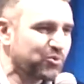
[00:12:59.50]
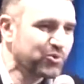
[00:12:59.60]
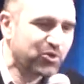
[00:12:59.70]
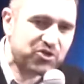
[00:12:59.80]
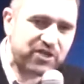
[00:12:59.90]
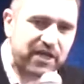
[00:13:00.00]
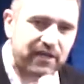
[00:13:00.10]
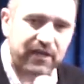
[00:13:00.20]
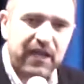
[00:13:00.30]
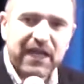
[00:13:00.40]
toute
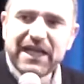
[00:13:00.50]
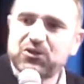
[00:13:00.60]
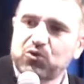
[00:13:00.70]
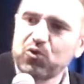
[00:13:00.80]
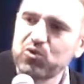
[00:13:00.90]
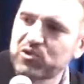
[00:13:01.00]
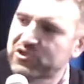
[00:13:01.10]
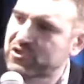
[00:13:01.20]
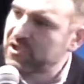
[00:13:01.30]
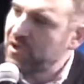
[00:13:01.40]
chair, et
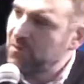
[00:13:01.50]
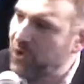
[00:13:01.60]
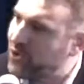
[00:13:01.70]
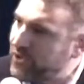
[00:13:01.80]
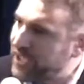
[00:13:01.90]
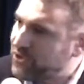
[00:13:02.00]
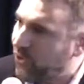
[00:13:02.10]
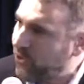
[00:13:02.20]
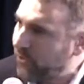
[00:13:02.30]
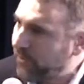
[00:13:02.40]
tous me
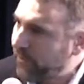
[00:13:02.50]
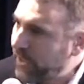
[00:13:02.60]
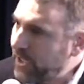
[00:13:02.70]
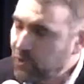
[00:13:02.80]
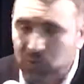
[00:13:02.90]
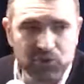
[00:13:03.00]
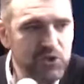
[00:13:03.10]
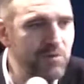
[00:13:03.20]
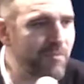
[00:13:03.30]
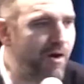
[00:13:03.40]
connaîtront non
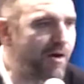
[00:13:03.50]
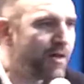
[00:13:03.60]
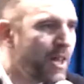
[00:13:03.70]
seulement